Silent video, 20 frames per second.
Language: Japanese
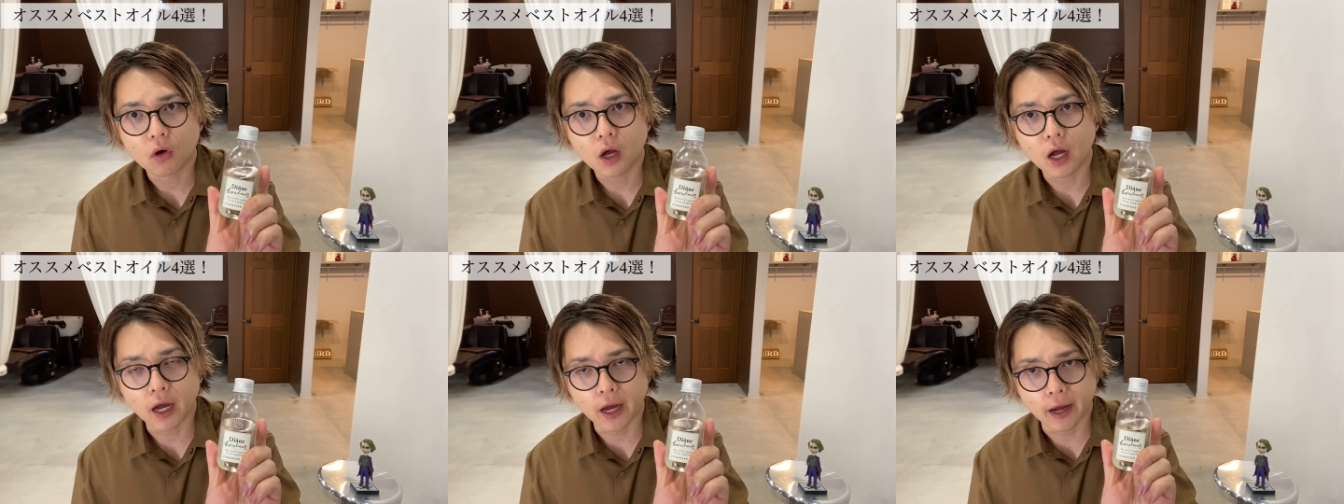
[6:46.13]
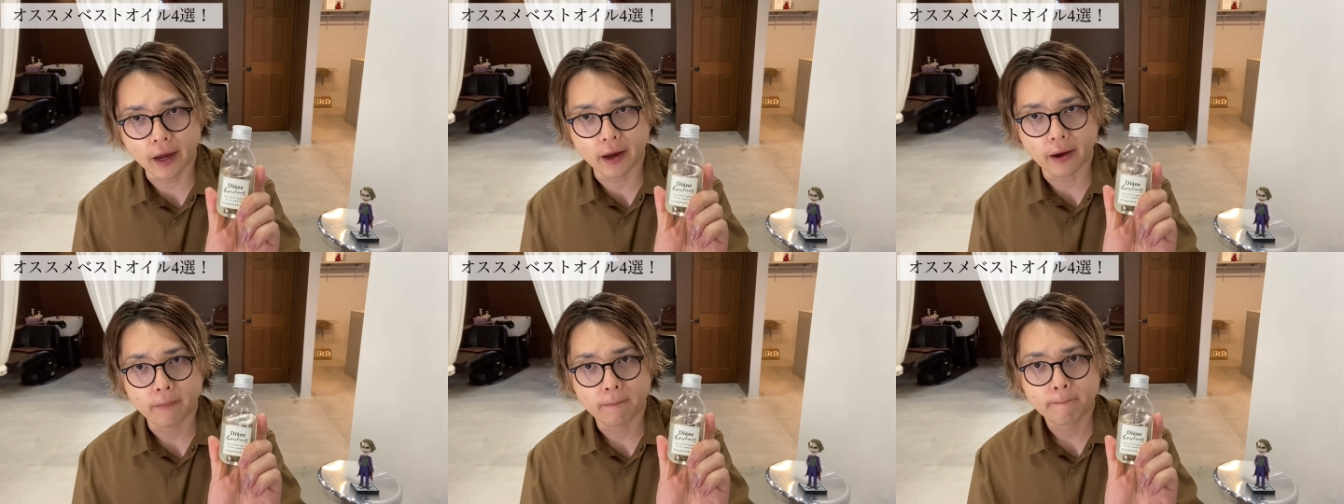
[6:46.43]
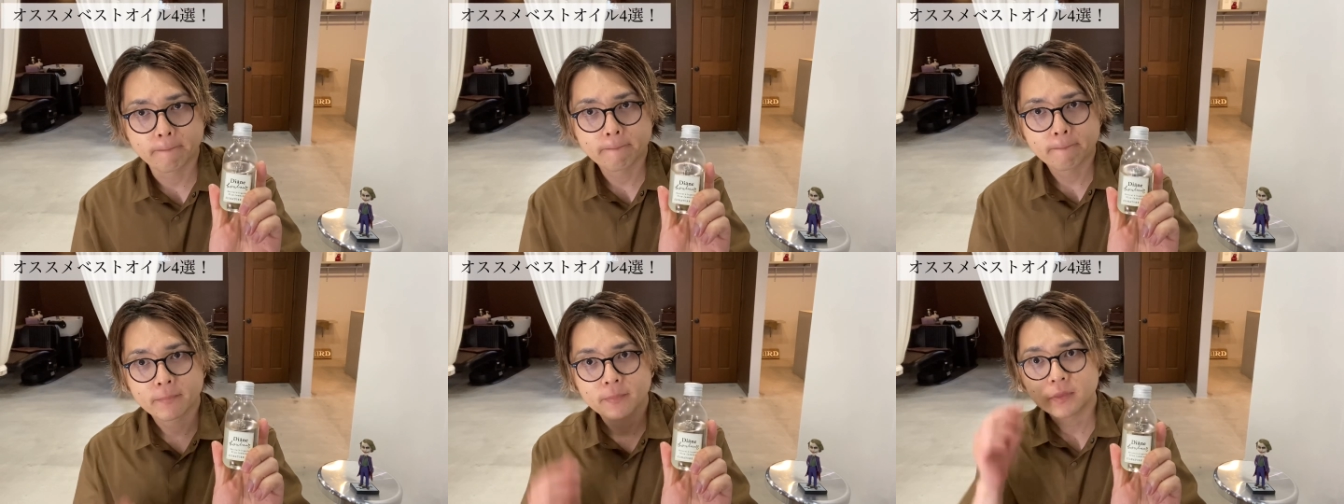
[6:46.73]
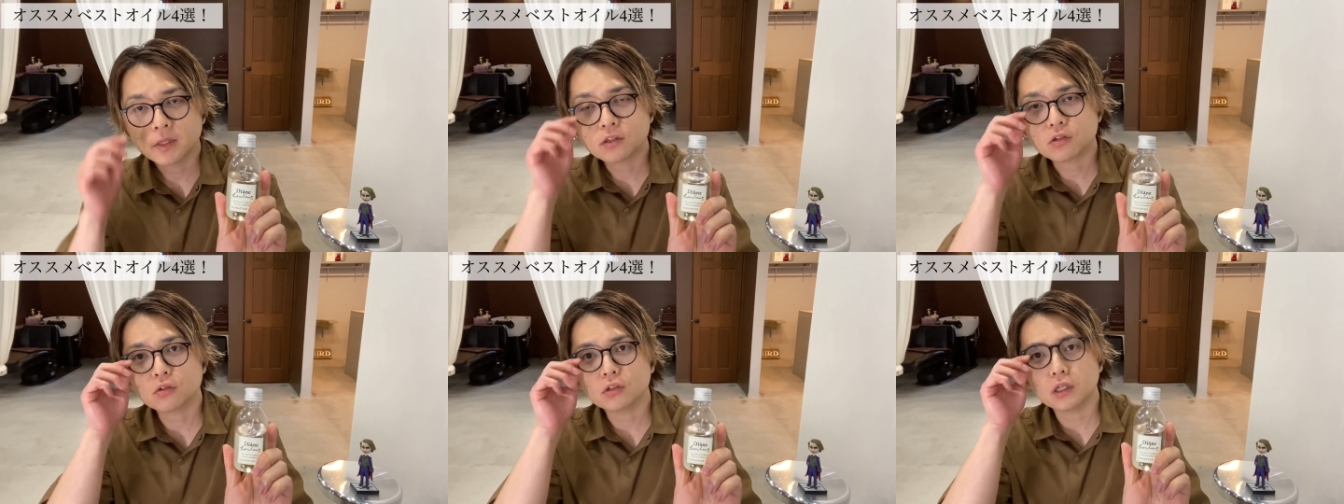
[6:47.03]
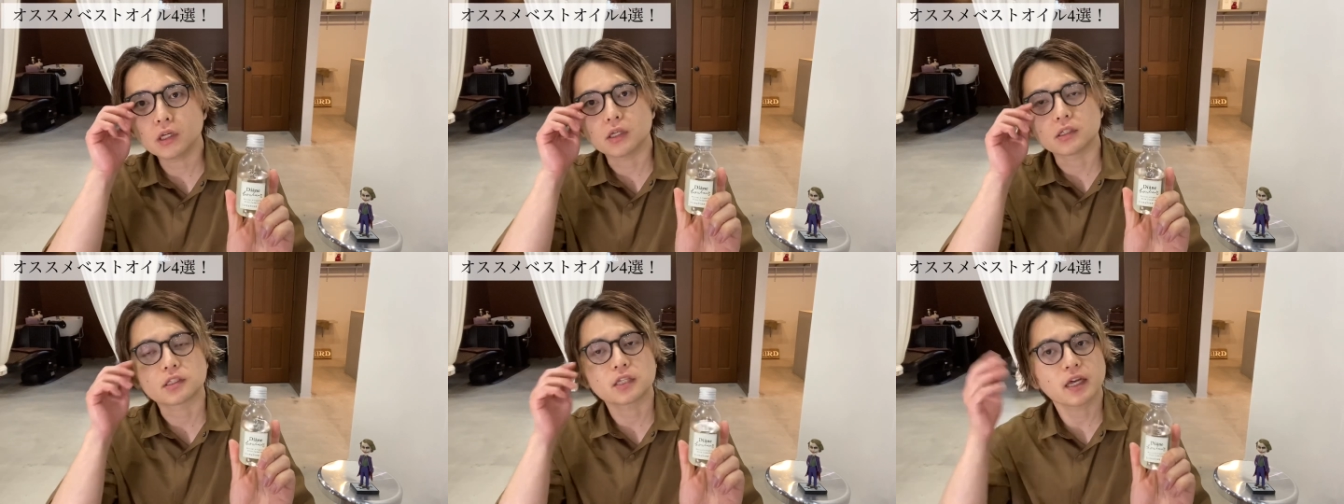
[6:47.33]
はい。ですの
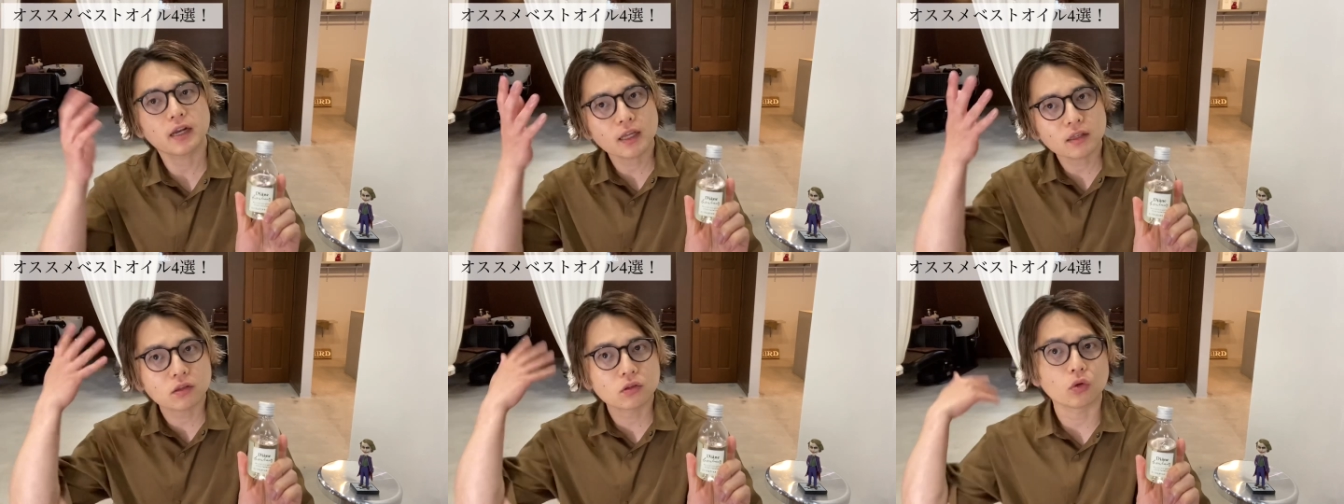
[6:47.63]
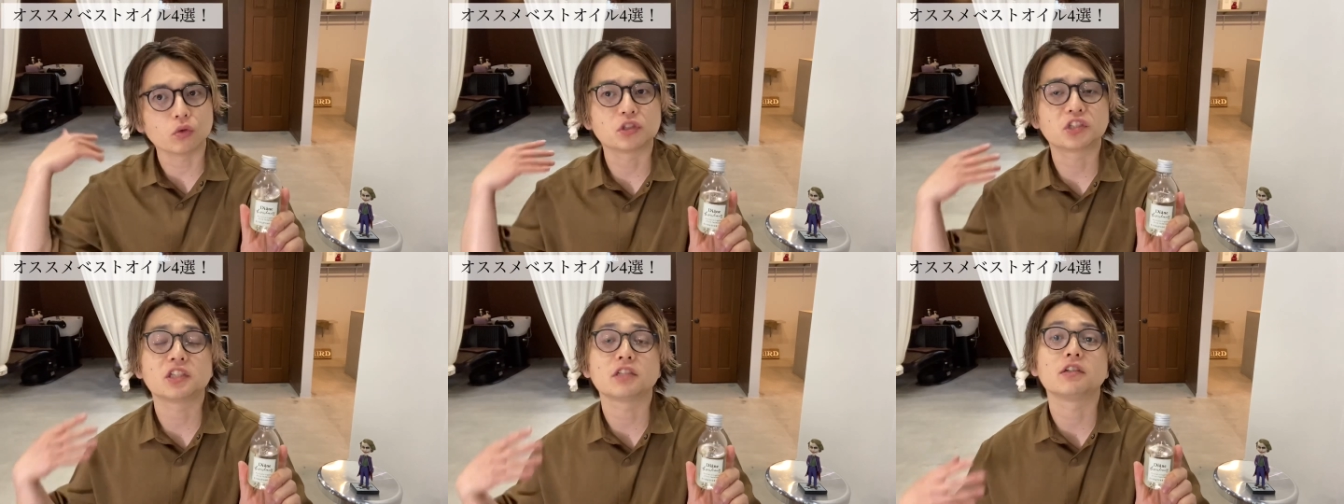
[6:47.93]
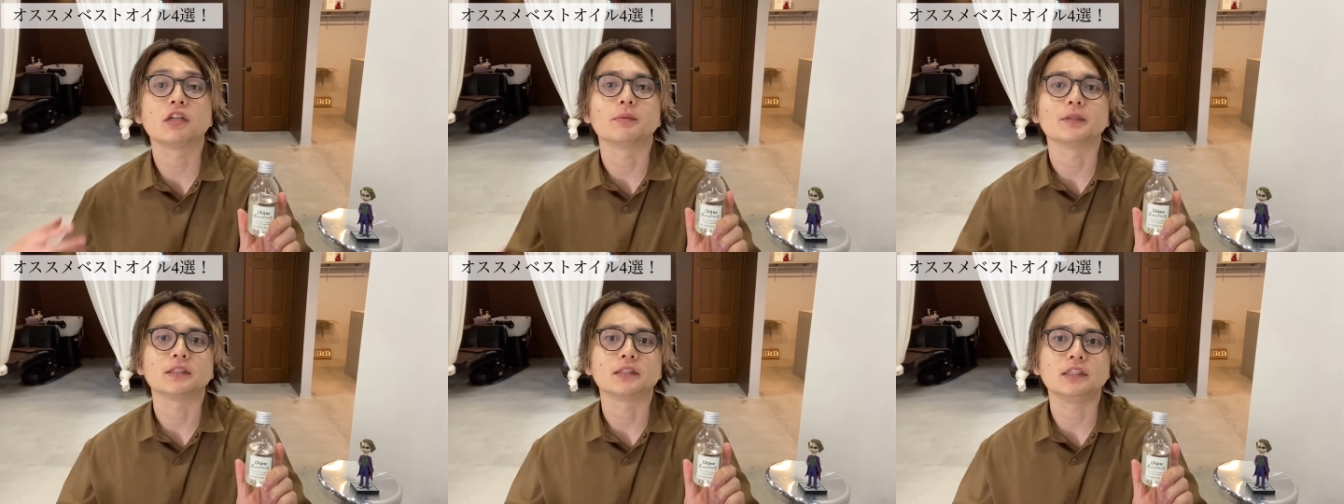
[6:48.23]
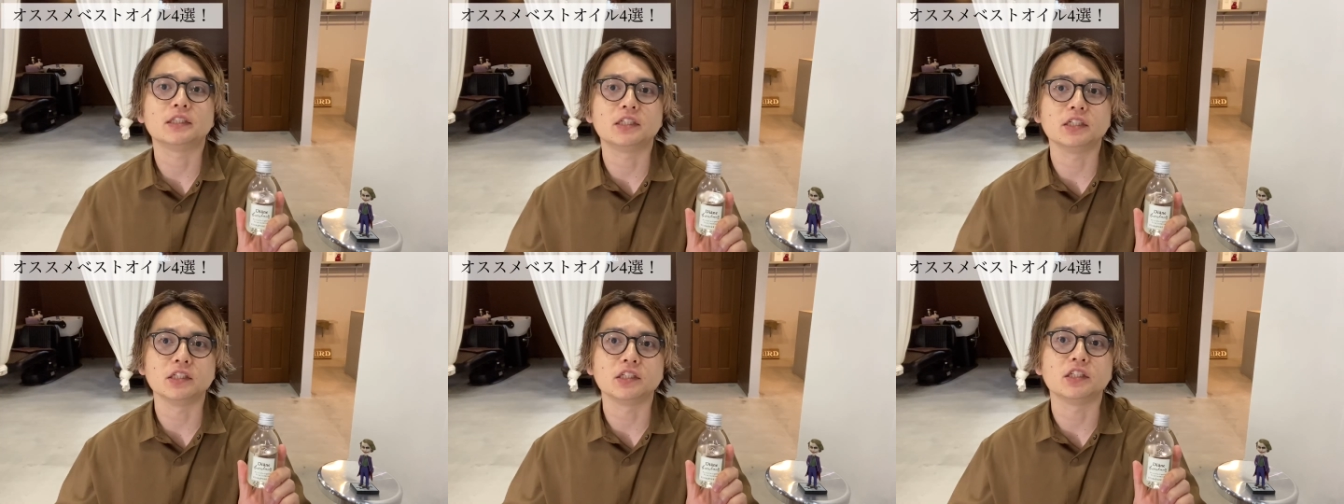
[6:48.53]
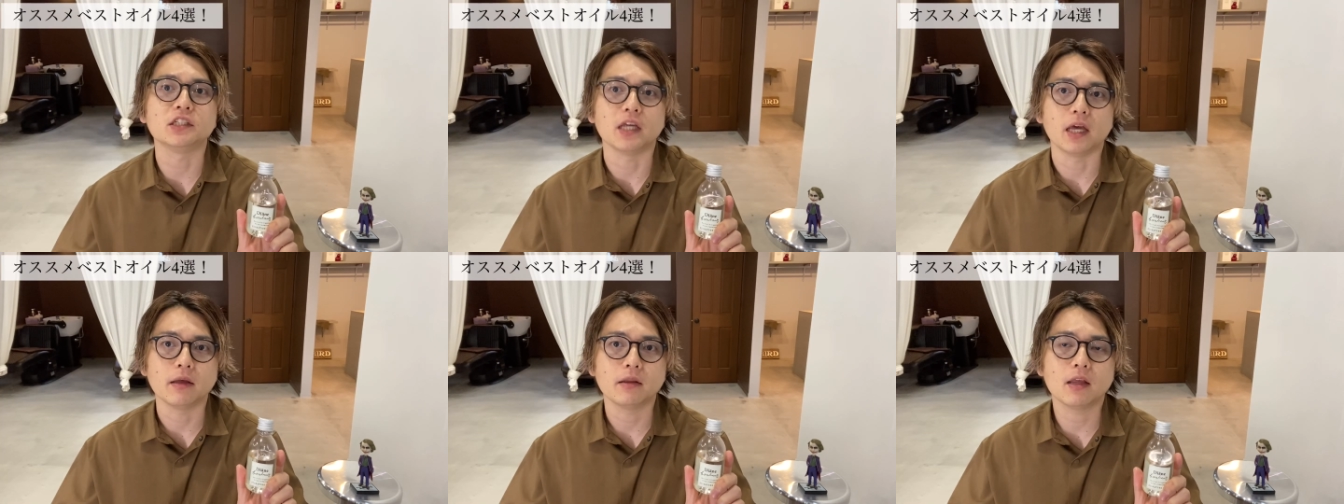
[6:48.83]
で、さらっと落ちてくれます、1
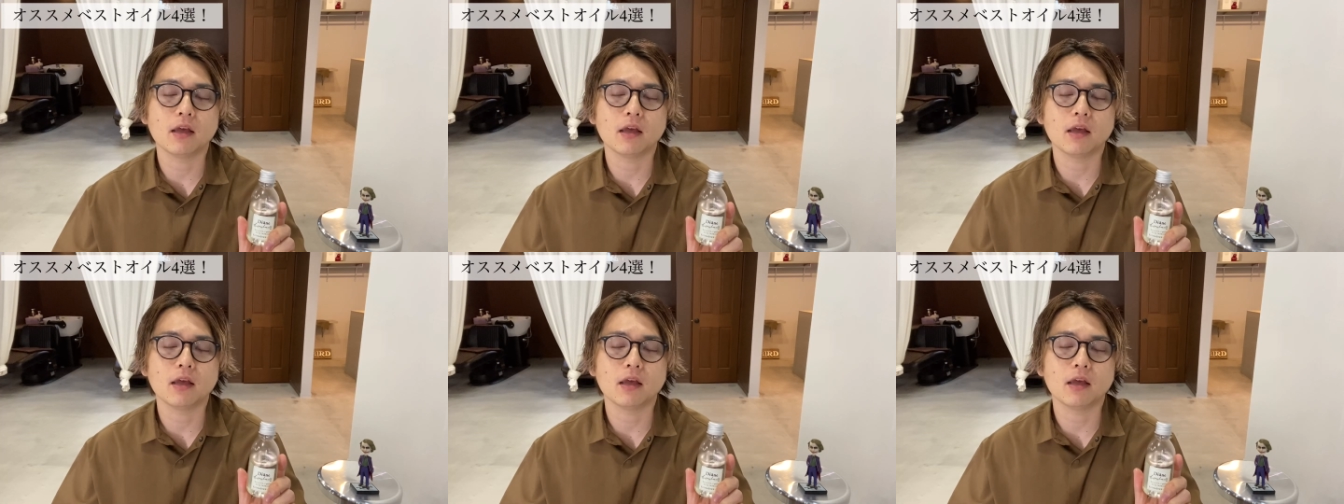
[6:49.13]
日で。